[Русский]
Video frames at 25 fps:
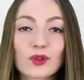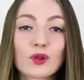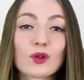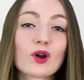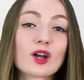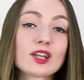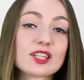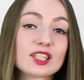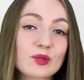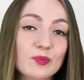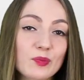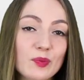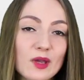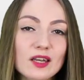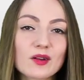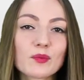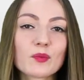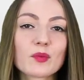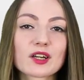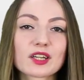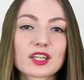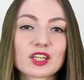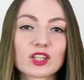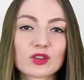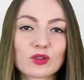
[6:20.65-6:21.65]
Ну а теперь
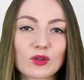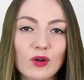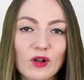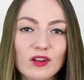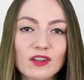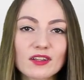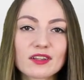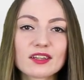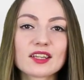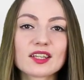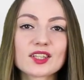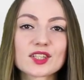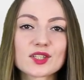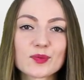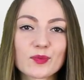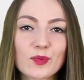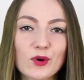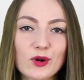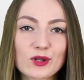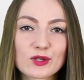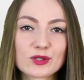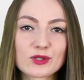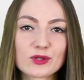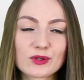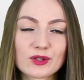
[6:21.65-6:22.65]
маркетологи
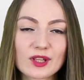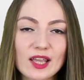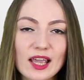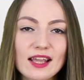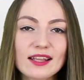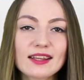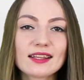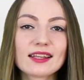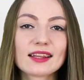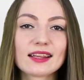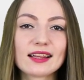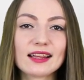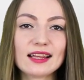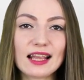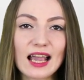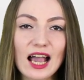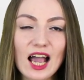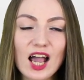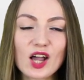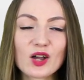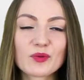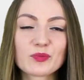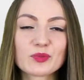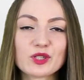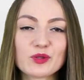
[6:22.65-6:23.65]
используют это для
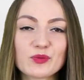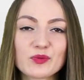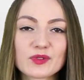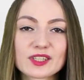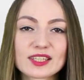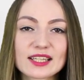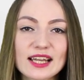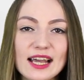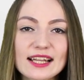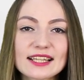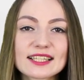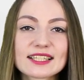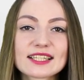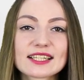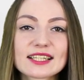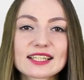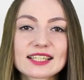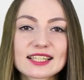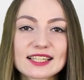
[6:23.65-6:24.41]
оптимизации